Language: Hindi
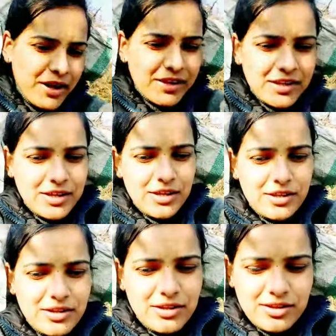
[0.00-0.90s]
बाकी
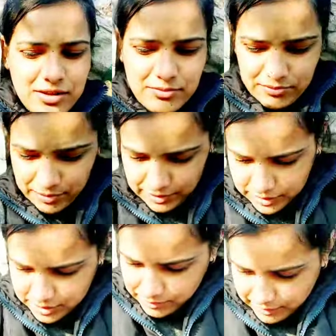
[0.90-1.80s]

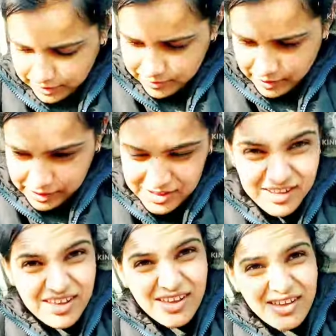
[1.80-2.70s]
बाकी बाकी बाकी
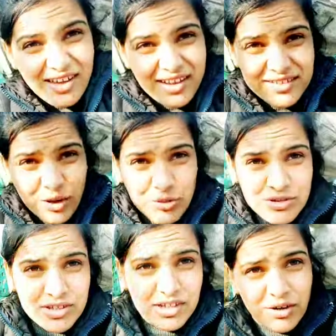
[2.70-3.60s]
ऐसा
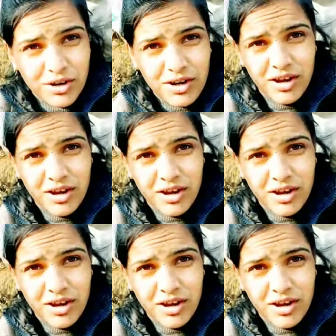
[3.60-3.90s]
कुछ नहीं हो